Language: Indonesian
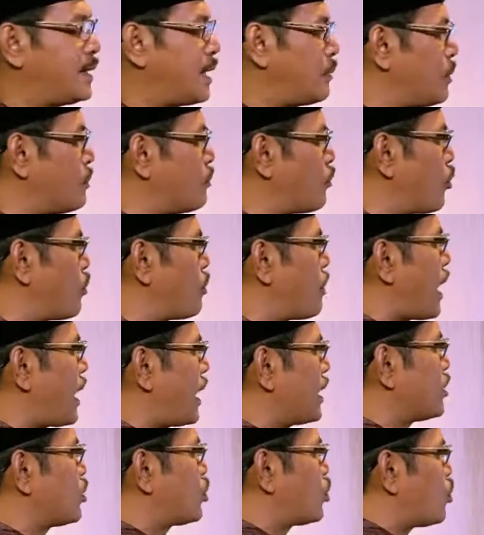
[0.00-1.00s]
tapi
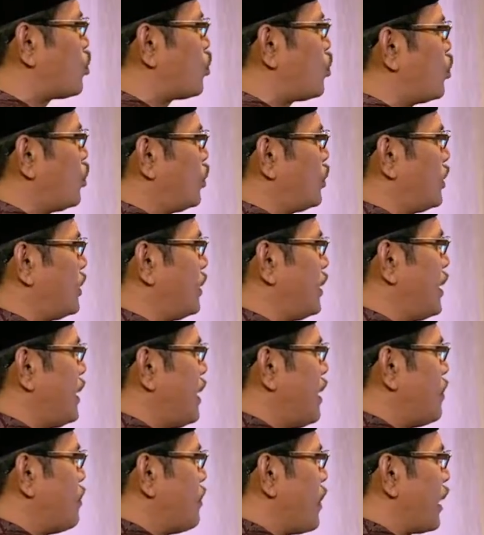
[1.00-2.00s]
merupakan sukun,
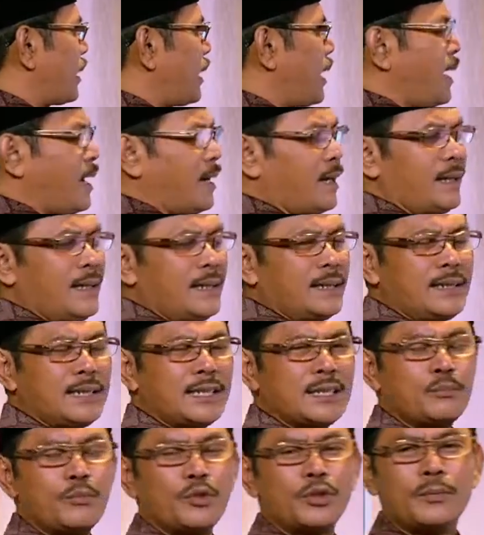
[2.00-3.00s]
maka
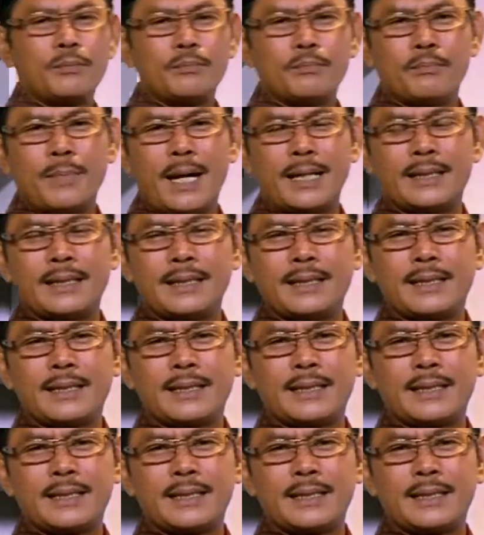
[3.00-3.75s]
disebut mad